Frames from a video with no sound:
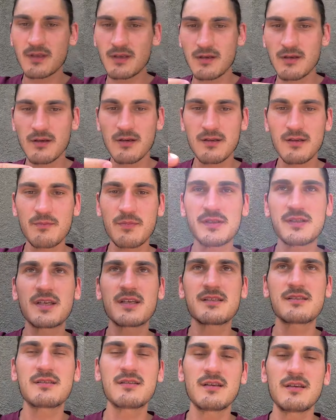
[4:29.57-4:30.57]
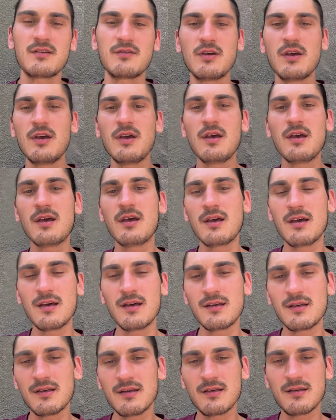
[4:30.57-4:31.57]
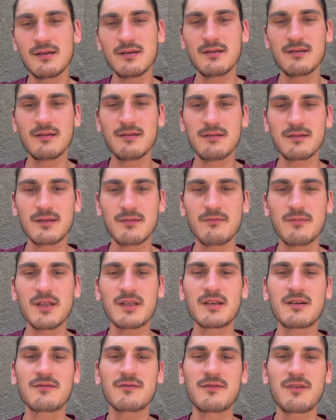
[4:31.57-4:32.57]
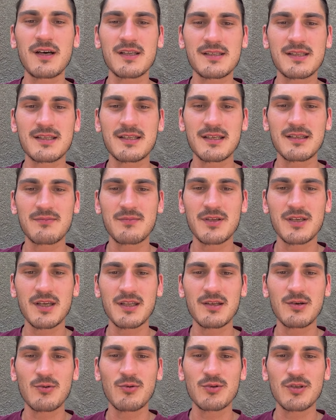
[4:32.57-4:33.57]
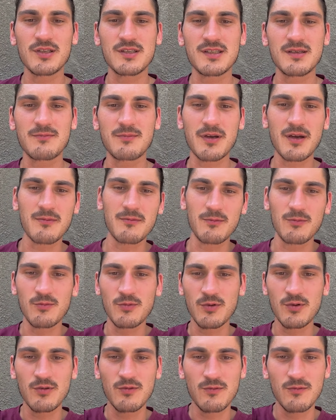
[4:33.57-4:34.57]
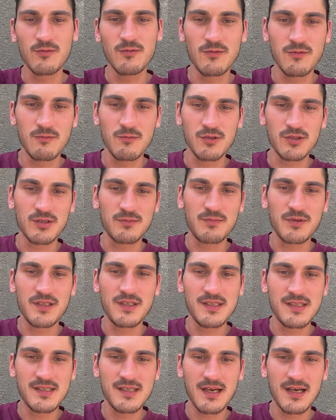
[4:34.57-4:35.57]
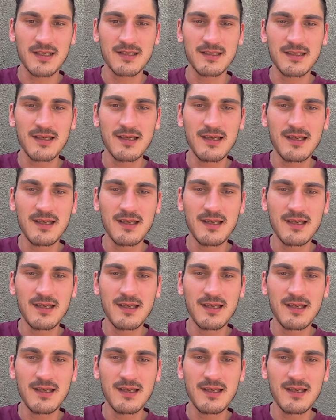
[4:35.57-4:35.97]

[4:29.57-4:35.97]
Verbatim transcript: непосредственно там, метров 20 от меня находится, прям, может, 50.